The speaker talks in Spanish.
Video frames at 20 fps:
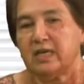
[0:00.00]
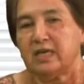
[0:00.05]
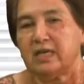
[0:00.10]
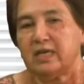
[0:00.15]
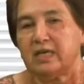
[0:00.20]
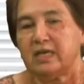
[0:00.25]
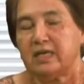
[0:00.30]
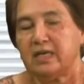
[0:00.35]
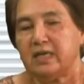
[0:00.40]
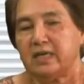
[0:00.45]

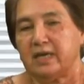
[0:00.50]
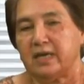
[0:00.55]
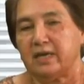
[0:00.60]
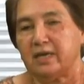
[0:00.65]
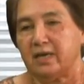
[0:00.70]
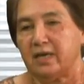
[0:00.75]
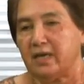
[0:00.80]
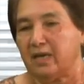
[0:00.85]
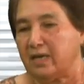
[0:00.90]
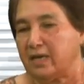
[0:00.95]
y
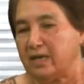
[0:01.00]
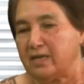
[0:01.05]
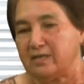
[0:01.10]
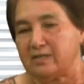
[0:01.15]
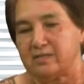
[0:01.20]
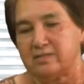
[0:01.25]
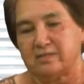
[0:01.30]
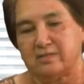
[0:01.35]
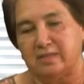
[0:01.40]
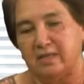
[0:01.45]
que
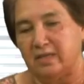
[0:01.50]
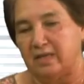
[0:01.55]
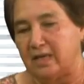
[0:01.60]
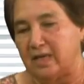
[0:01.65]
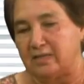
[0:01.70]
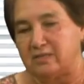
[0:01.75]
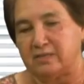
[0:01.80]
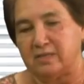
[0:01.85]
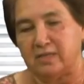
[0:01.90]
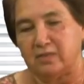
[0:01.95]
este,
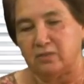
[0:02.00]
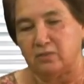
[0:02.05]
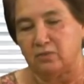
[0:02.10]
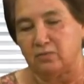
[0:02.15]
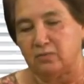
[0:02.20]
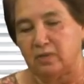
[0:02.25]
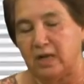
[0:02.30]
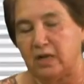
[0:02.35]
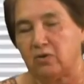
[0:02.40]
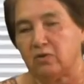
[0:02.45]
haciendo
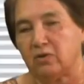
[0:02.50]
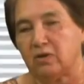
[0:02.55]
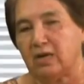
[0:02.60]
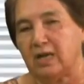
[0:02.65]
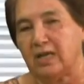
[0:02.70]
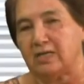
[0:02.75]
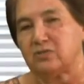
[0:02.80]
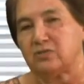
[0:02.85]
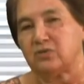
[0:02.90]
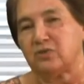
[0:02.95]
una
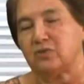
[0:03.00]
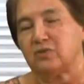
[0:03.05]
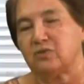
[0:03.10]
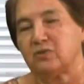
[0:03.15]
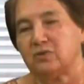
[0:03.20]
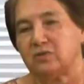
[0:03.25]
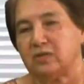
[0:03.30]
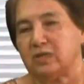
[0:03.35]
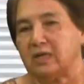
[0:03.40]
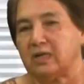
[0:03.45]
correlación
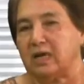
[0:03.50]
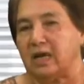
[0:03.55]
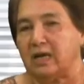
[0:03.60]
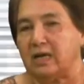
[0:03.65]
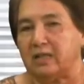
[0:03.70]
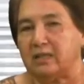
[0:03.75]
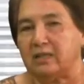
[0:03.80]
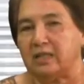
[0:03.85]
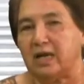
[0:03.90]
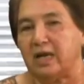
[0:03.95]
con el
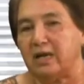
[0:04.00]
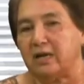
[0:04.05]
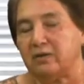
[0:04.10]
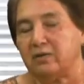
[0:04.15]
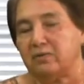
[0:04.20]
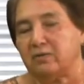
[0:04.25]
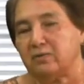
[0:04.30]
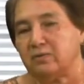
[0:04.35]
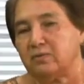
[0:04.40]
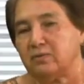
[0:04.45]

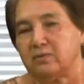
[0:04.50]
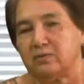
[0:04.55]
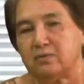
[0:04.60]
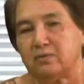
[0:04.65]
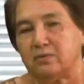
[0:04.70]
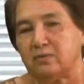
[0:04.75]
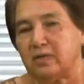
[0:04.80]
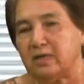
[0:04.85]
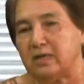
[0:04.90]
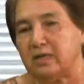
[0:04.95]

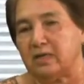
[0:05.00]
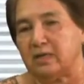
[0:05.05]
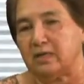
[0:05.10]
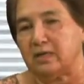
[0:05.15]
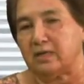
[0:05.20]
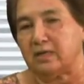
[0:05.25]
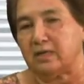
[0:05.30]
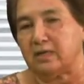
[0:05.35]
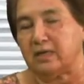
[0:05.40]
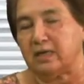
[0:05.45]
calendario
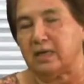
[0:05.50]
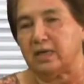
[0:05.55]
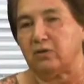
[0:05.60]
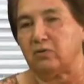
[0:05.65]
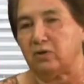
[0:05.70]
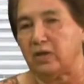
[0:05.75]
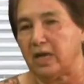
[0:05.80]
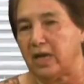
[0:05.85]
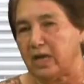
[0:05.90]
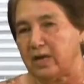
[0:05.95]
eh,
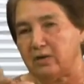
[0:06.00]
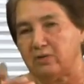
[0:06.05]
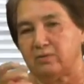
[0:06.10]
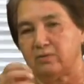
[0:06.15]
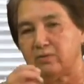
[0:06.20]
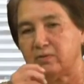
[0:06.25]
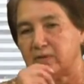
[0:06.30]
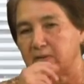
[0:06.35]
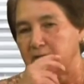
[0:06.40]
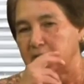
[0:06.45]

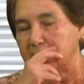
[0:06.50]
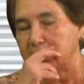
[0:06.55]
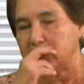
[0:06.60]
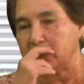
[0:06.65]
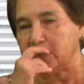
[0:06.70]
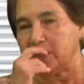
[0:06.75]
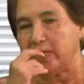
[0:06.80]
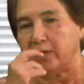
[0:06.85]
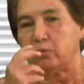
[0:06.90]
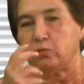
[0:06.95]
gregoriano
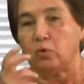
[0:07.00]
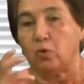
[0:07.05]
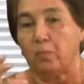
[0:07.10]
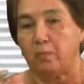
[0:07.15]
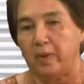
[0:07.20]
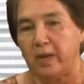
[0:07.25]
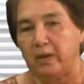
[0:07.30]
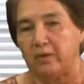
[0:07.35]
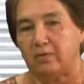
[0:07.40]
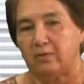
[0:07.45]
eh,
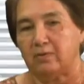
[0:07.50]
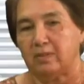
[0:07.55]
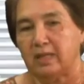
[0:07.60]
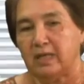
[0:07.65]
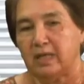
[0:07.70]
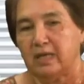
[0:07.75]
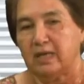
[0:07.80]
europeo,